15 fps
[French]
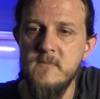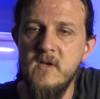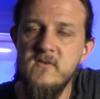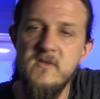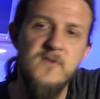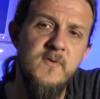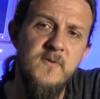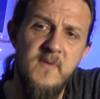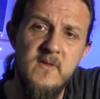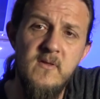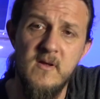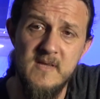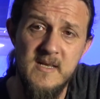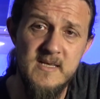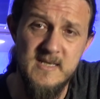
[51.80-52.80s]
Si je fais Fender
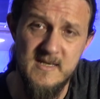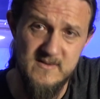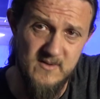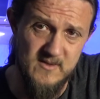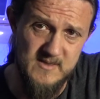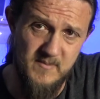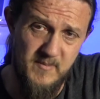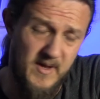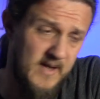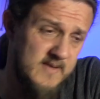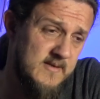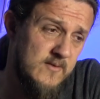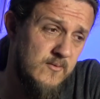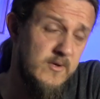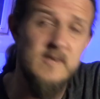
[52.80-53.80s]
Telecaster, c'est pareil.
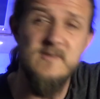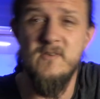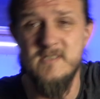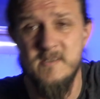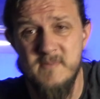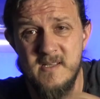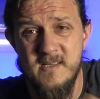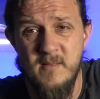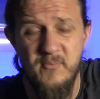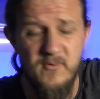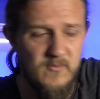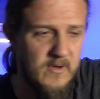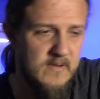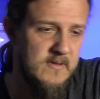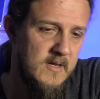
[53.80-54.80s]
Stratocaster, c'est peut-être un peu
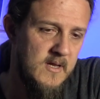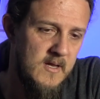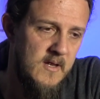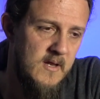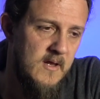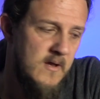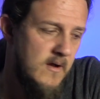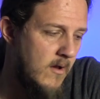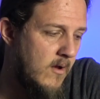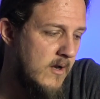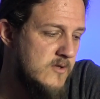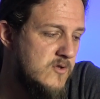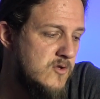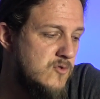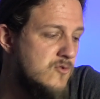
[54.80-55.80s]
moins. Alors
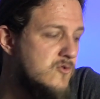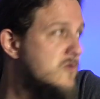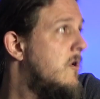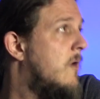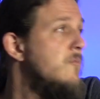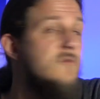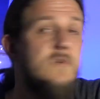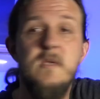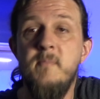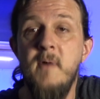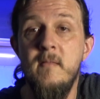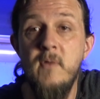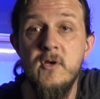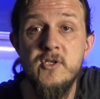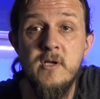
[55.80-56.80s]
là, si je sors
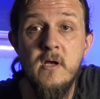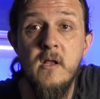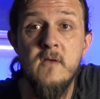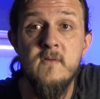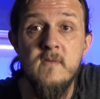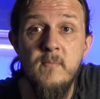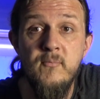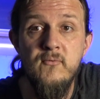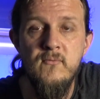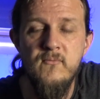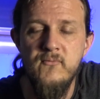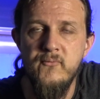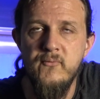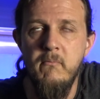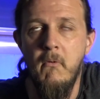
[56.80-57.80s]
Man, machin, là, c'est plus une
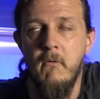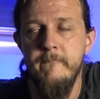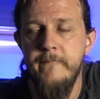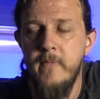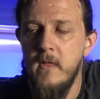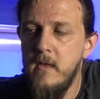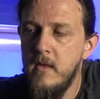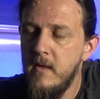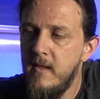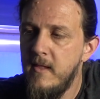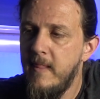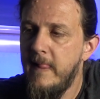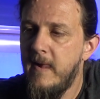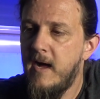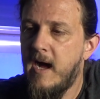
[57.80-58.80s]
vue. Bon.
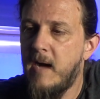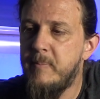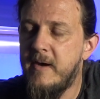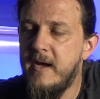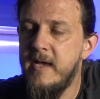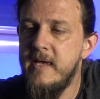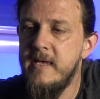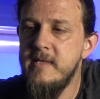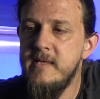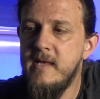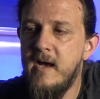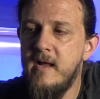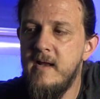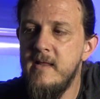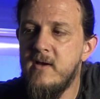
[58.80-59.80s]
Après, il y
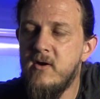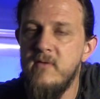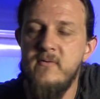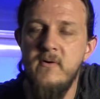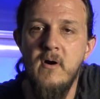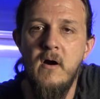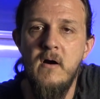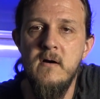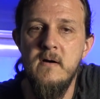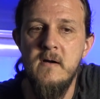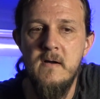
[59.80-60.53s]
a les covers.